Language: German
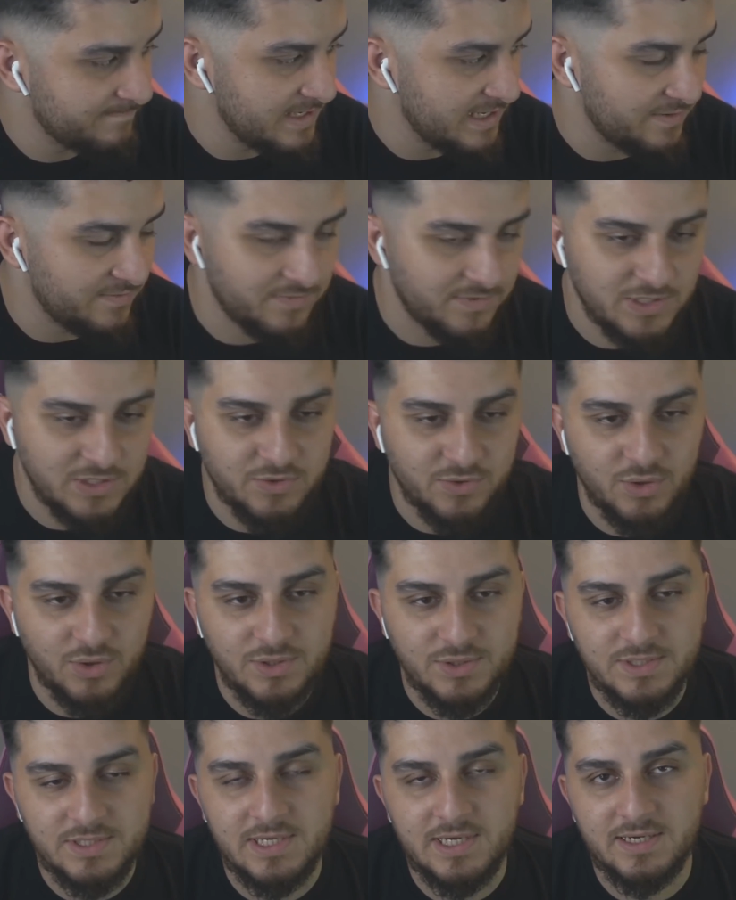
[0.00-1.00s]
Ja, ich würde
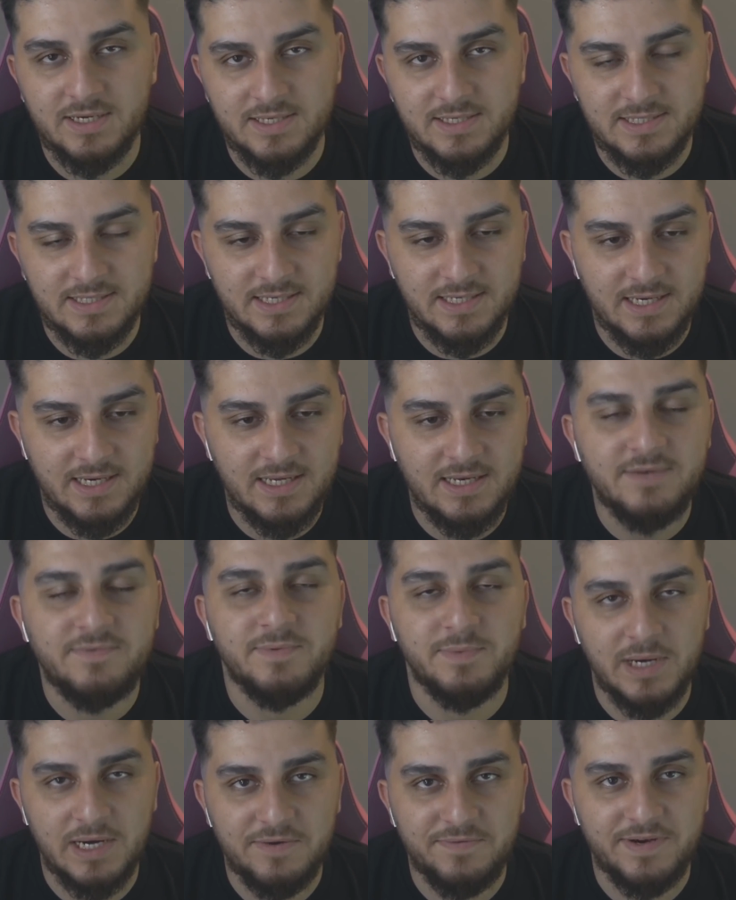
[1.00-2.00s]
auch sagen, ist egal.
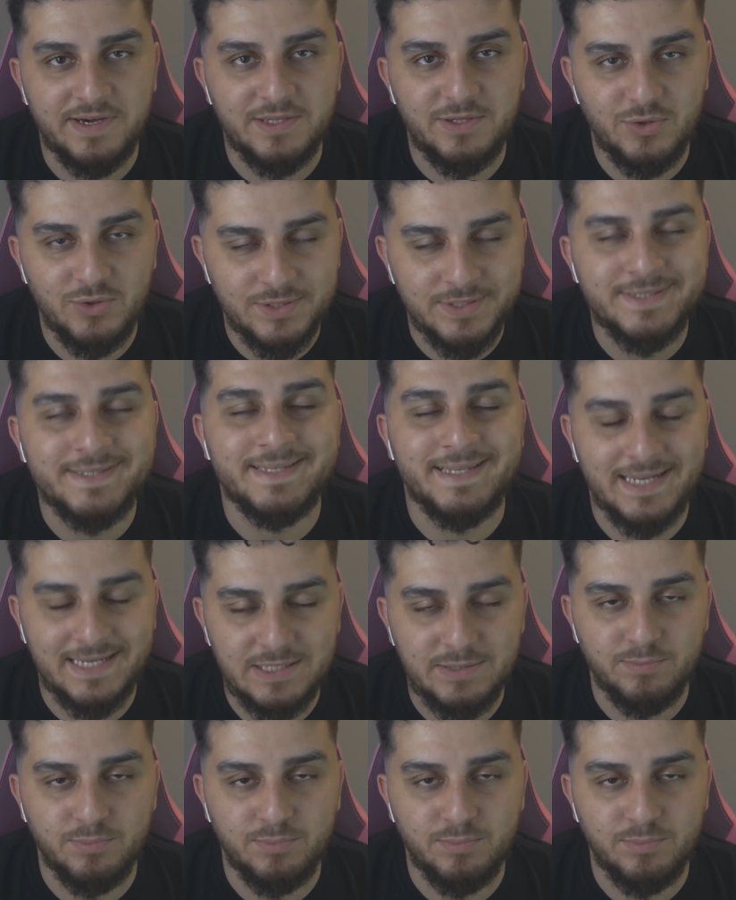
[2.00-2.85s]
Wir machen weiter, Jungs, die letzten